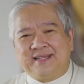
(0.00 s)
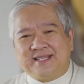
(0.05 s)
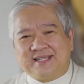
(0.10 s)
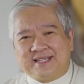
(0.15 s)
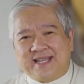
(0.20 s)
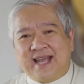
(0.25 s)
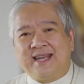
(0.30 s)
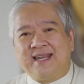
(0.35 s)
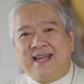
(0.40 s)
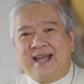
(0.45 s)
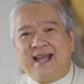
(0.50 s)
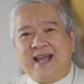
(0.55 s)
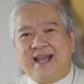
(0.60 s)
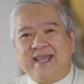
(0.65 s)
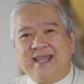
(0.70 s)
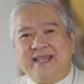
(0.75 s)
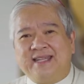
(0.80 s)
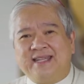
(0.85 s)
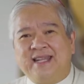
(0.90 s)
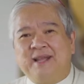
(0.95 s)
sana
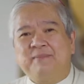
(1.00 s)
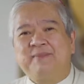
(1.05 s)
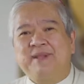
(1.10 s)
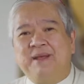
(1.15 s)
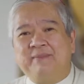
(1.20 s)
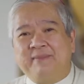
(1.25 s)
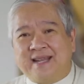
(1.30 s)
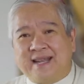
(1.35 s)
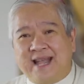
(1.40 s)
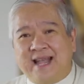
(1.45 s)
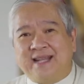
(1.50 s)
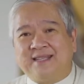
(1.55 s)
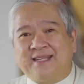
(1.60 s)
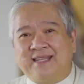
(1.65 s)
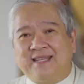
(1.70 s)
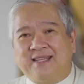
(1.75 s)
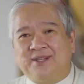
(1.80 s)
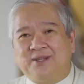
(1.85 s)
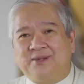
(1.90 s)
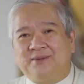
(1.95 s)
ay namnamin
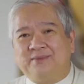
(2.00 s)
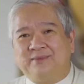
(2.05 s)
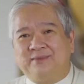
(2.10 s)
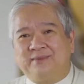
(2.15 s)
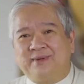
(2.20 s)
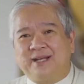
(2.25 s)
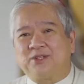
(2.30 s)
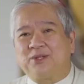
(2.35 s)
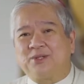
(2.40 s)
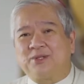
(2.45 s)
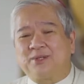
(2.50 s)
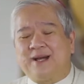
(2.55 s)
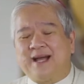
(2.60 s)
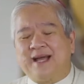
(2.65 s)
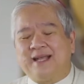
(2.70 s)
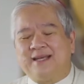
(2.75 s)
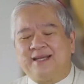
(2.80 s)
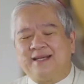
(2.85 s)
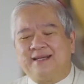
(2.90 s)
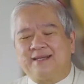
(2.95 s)
natin yung
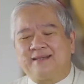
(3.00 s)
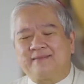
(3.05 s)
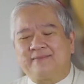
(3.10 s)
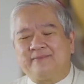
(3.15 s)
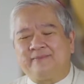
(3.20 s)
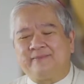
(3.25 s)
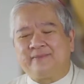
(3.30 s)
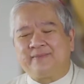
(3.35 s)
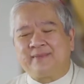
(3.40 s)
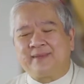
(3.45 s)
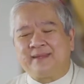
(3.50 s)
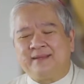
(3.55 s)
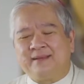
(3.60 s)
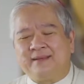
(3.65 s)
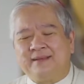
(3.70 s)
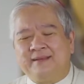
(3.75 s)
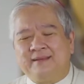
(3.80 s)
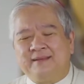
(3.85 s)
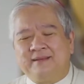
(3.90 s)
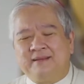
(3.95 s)
katotohanan
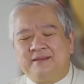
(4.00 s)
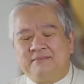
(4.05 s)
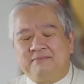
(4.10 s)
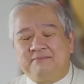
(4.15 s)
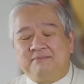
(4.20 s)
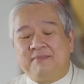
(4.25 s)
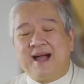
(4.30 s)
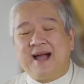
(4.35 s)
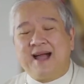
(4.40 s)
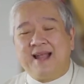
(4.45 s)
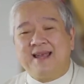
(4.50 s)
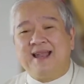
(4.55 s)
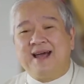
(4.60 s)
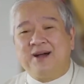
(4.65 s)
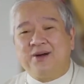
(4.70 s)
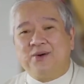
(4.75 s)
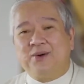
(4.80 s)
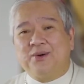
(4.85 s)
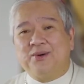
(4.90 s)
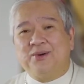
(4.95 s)
ng mahal
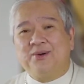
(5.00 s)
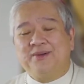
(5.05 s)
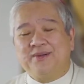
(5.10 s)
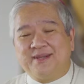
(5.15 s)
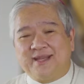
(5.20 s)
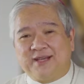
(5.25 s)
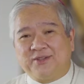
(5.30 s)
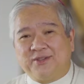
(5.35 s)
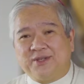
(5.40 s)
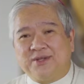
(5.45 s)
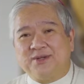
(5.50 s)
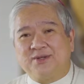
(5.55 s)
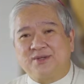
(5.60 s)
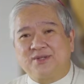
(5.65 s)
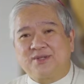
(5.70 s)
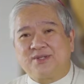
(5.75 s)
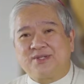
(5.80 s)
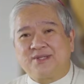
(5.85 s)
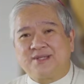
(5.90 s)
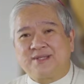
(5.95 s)
ako ng Diyos.